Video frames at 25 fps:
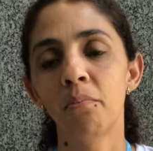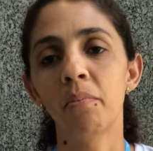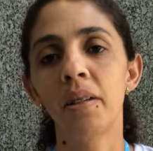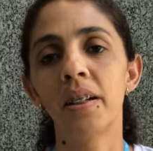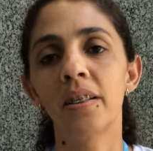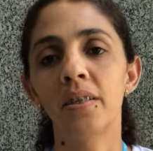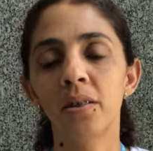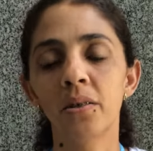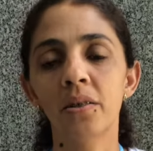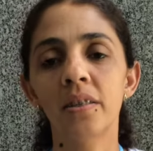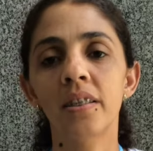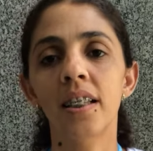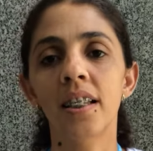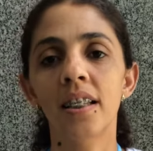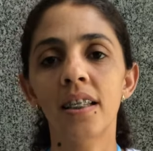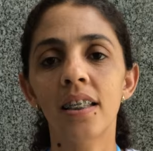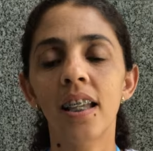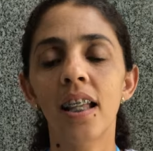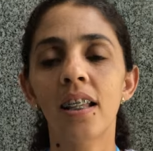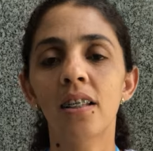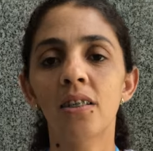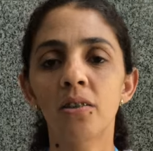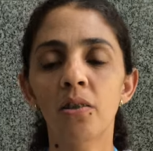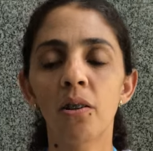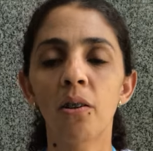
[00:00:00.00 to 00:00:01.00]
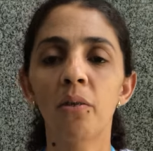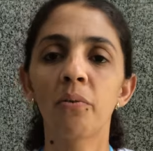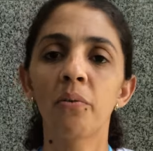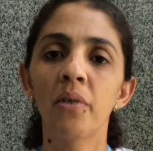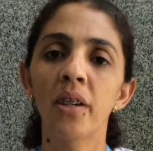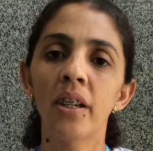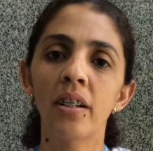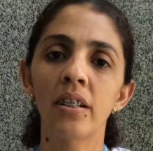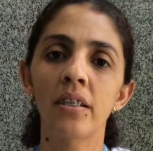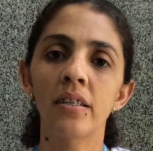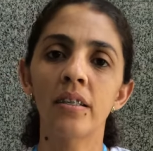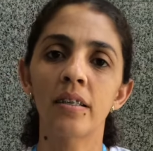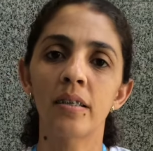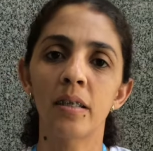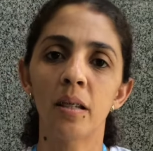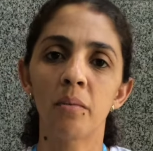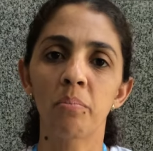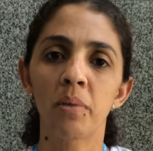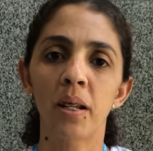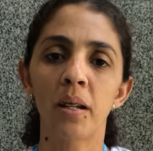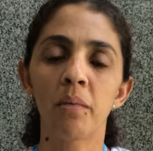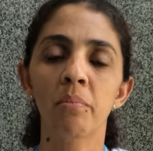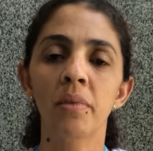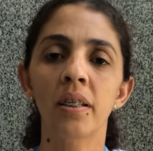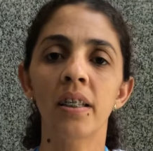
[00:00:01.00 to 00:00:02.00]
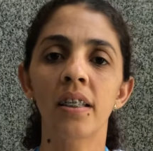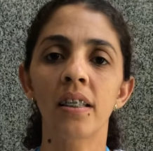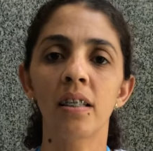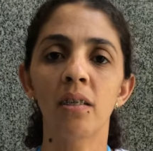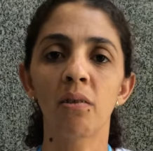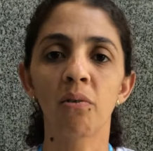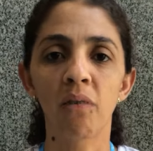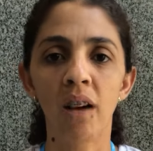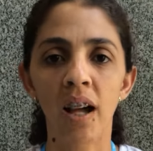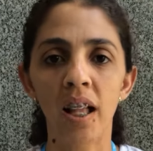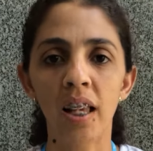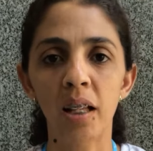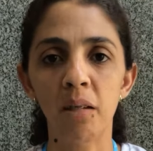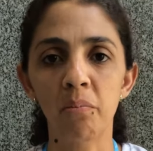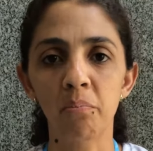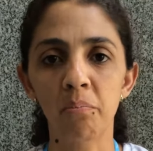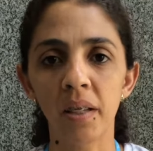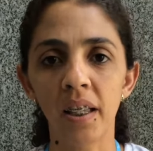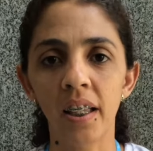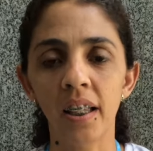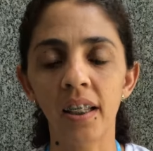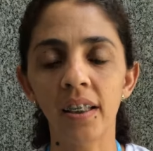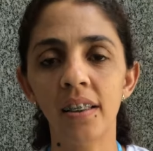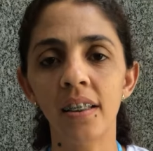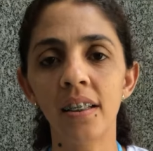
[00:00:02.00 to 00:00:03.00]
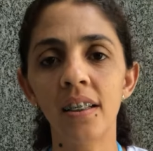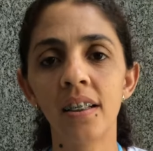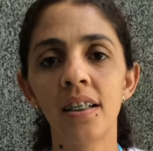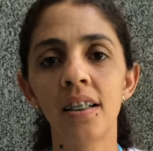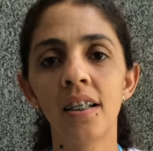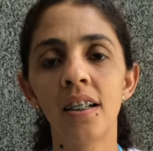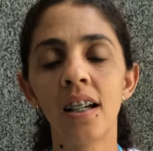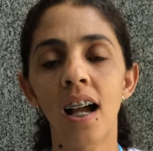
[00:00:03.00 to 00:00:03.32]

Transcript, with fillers: mas eu sei que ele só veio dizer para mim que vale a pena